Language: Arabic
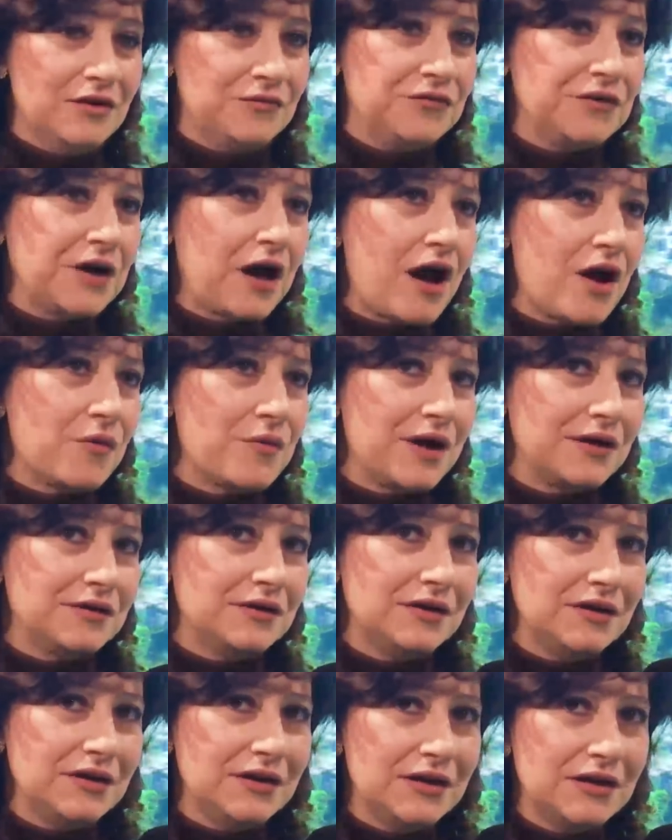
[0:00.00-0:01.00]
في
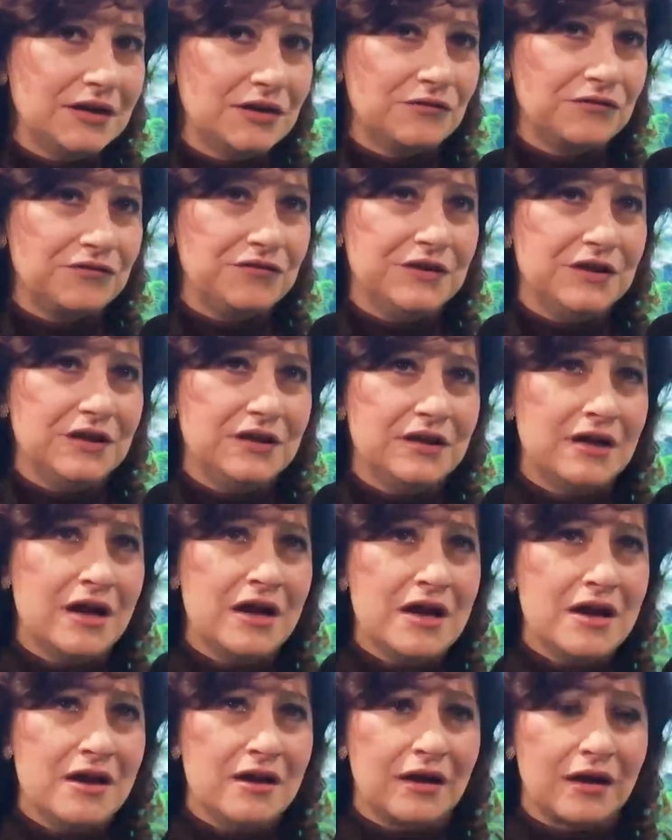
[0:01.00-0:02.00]
قوانين في
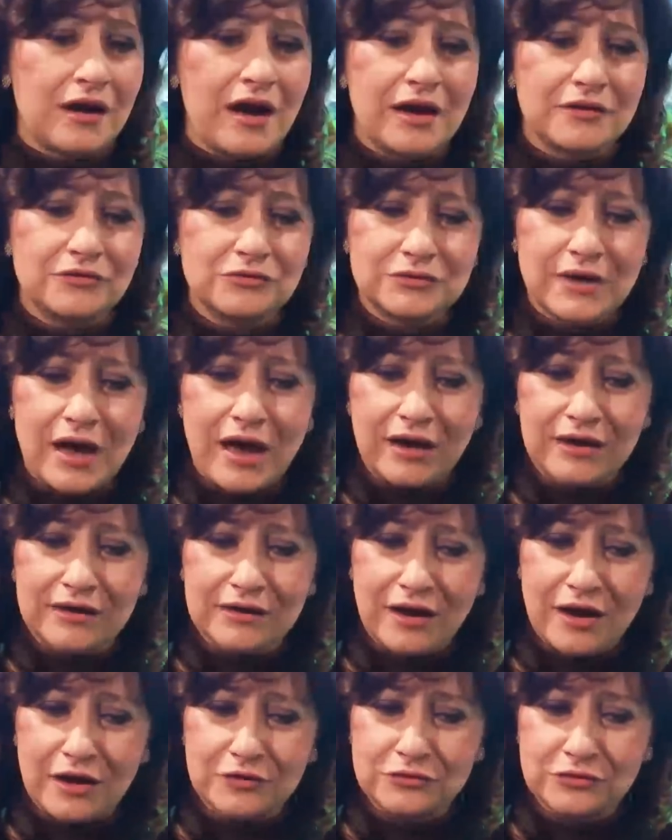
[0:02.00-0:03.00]
قانون
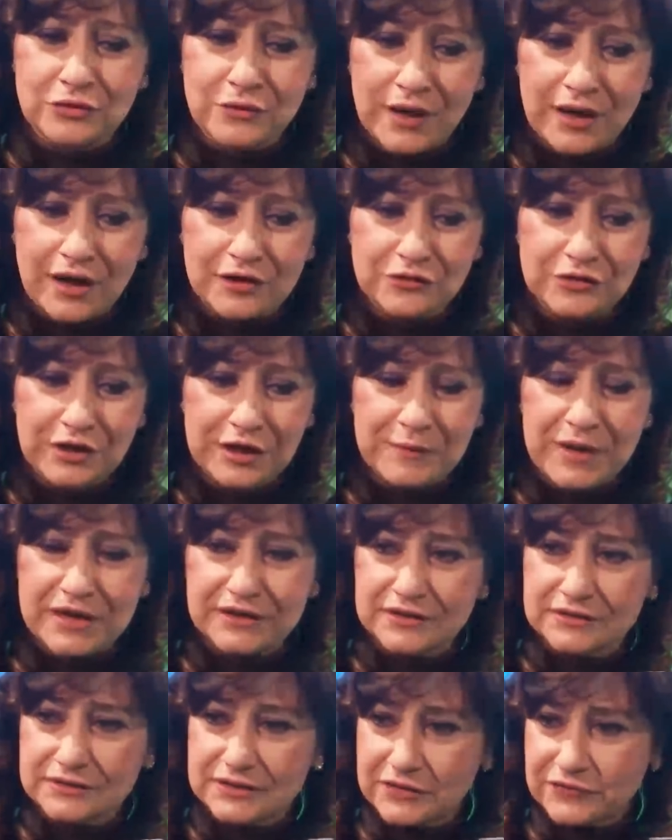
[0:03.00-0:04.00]
اخر قانون هو قانون
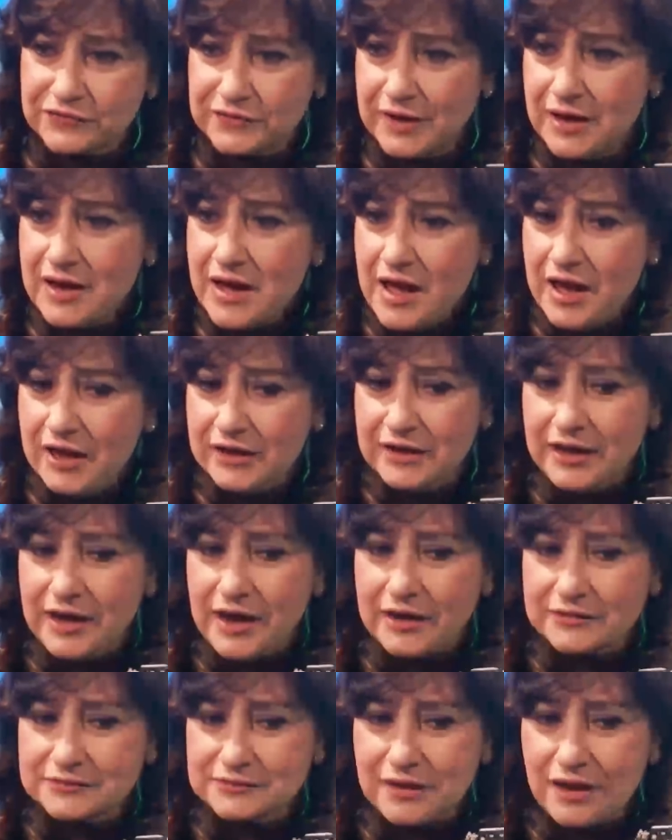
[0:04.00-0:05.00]
حمايه الطفل
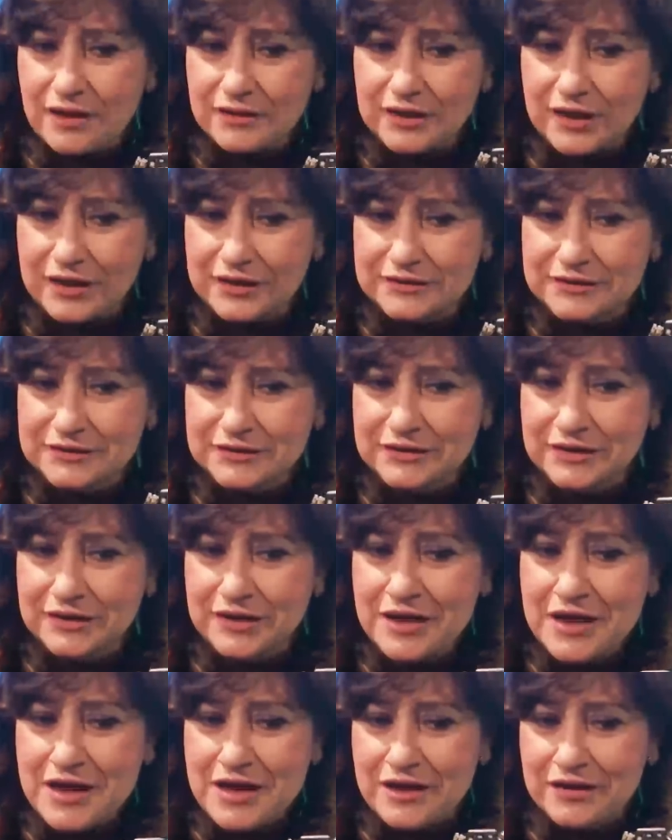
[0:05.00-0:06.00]
اللي اعطى
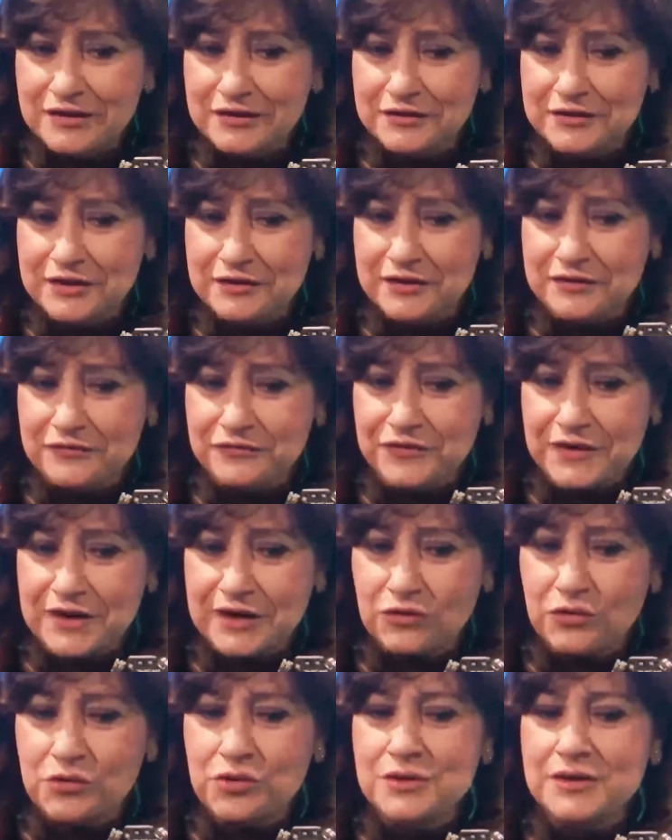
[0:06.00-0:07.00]
يعني آه،
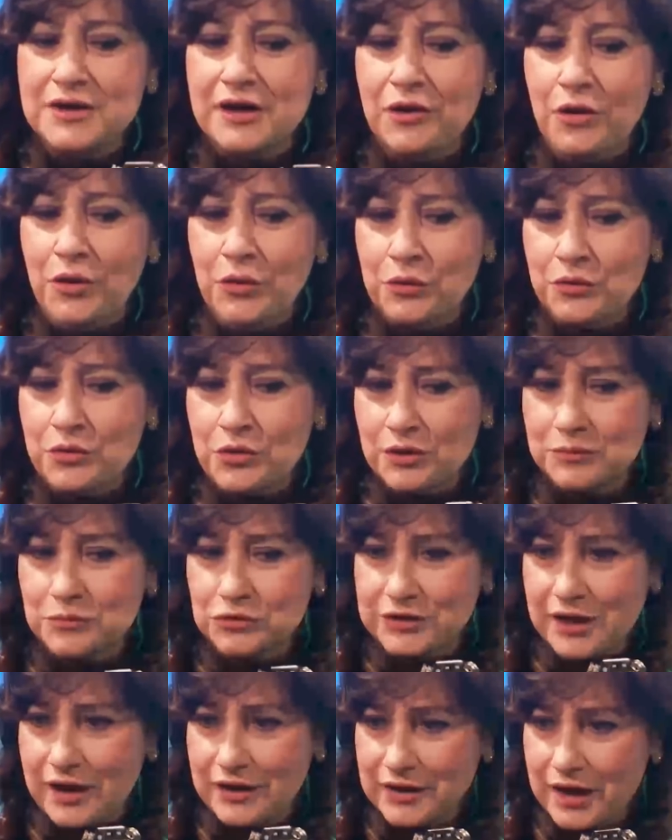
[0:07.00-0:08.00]
فيه كل الحقوق
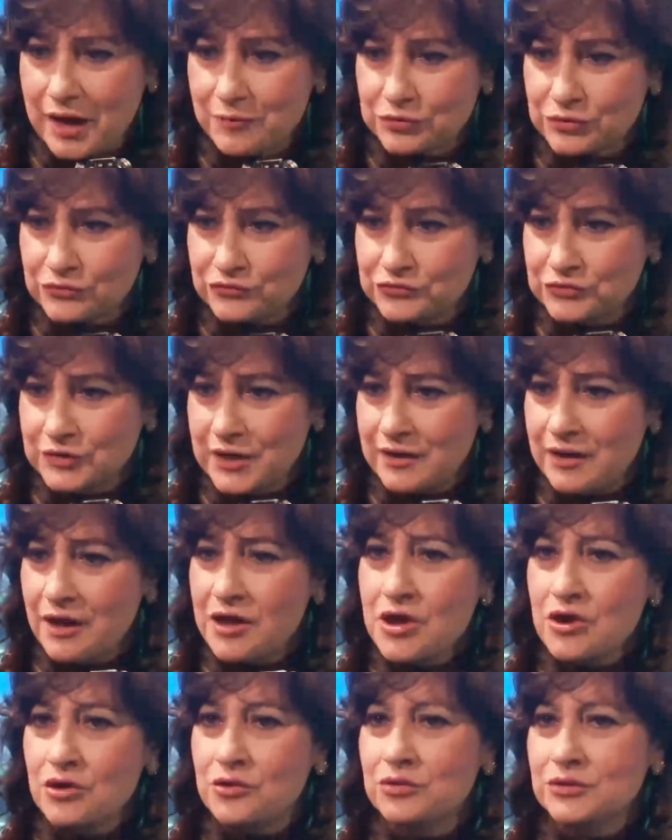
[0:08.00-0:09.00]
المتعلقه بالطفوله
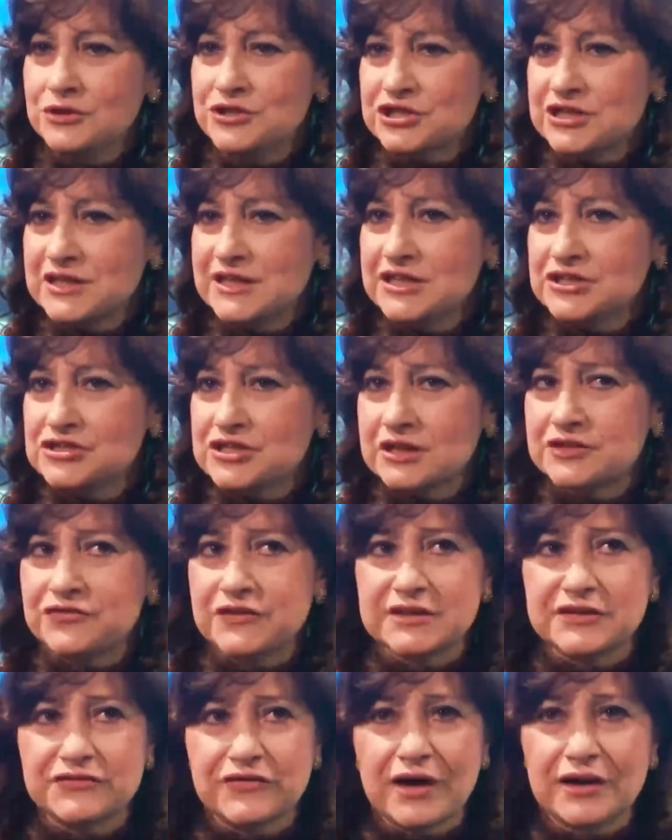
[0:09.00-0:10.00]
كل شيء اللي جات
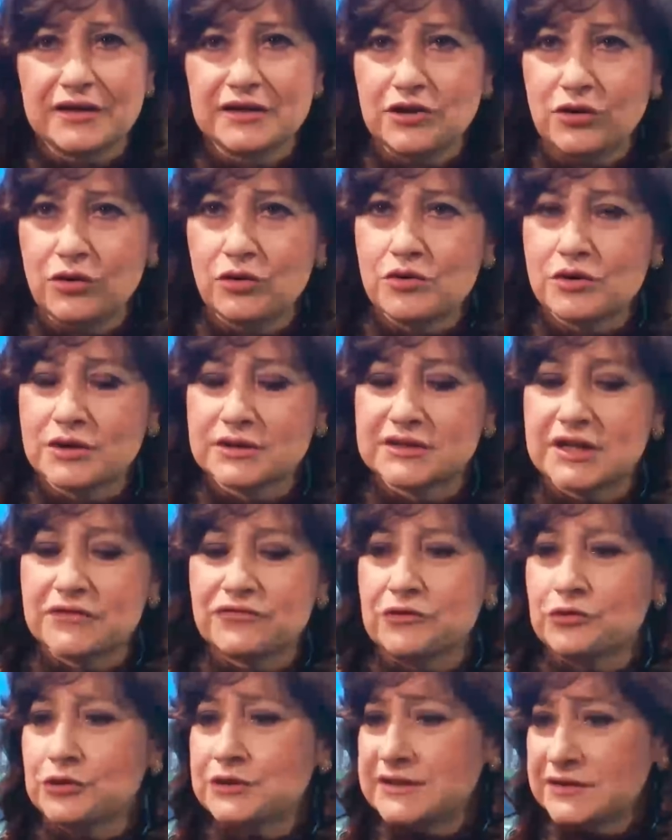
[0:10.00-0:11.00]
في اتفاقيه حقوق
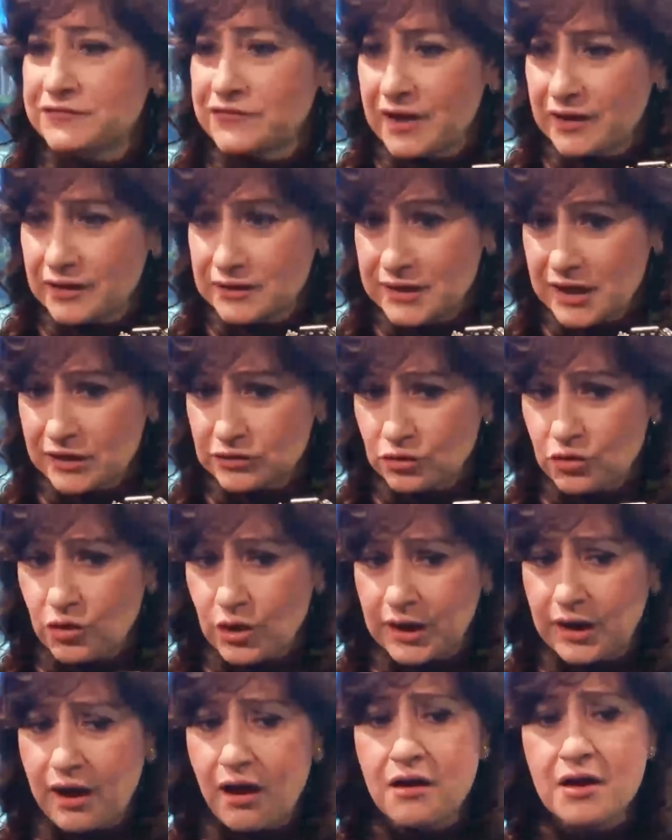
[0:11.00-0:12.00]
الطفل واتفاقيات
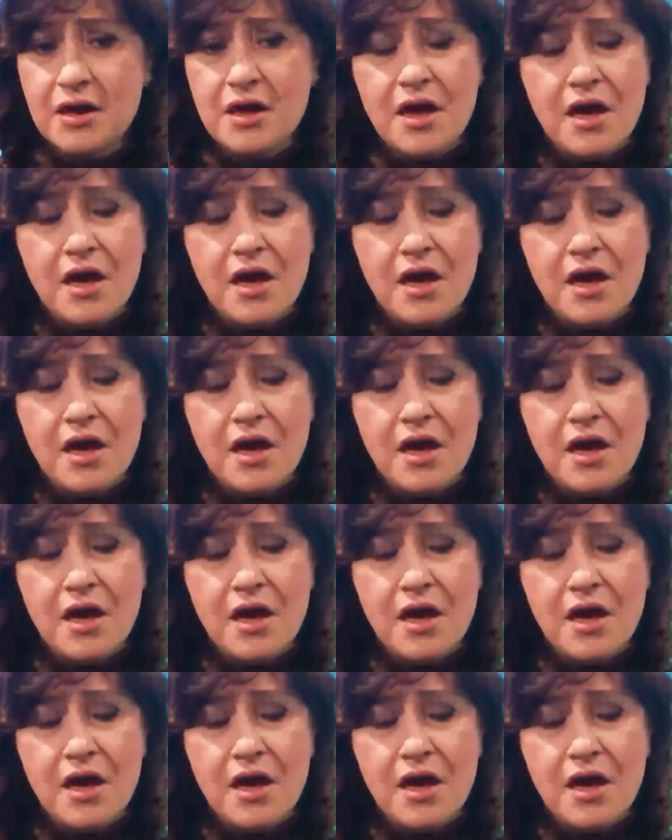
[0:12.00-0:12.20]
اخرى